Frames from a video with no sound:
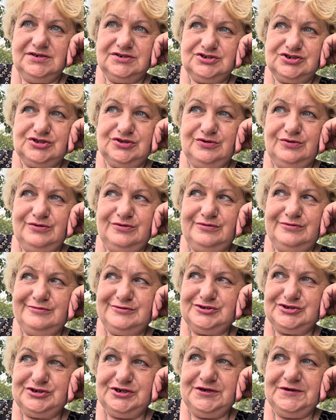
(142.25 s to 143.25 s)
что
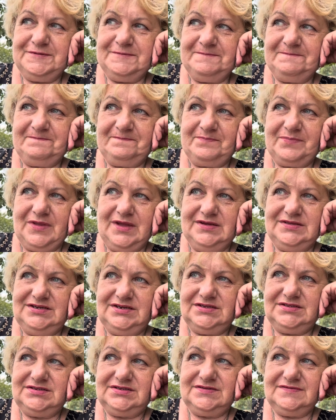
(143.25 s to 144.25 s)
уже
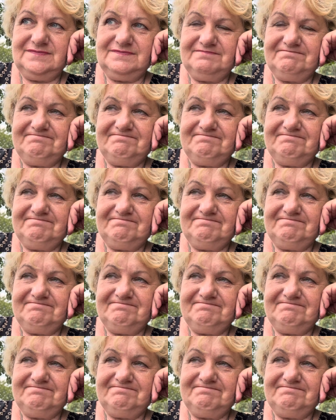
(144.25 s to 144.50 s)
дети